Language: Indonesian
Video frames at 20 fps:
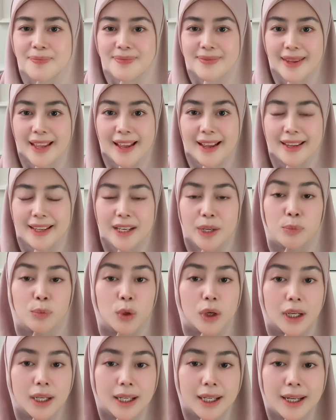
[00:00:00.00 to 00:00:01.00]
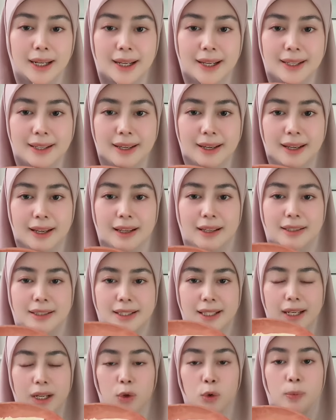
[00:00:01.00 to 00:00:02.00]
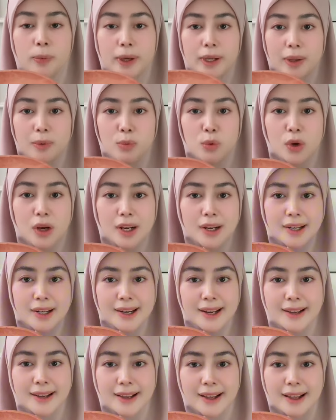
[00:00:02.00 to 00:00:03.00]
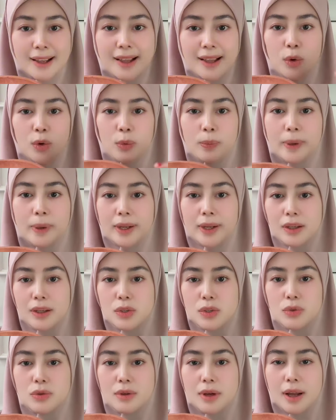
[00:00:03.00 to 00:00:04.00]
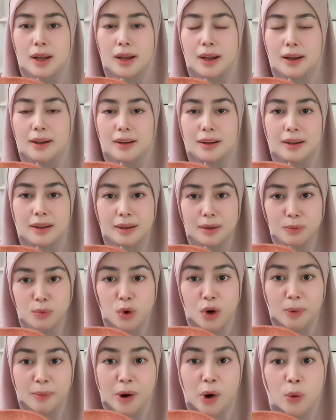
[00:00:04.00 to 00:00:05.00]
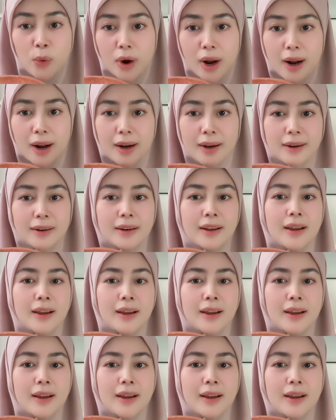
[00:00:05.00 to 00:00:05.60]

Nah ini bunga kenanganya. Di sini aku pakai bunga kenanga, aku pakai juga uh, bunga mawar,